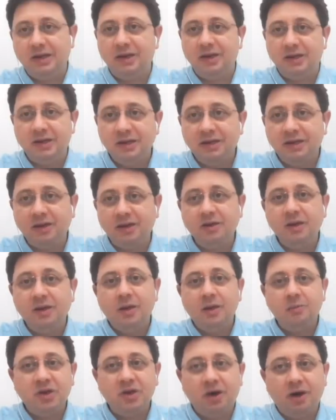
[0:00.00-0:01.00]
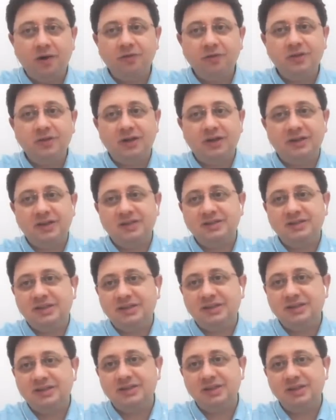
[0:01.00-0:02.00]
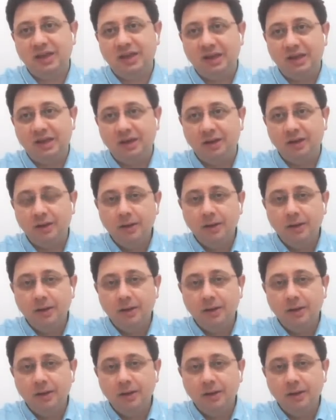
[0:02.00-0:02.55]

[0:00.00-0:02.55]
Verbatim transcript: Yani İran bir Hafter destekçisi değil.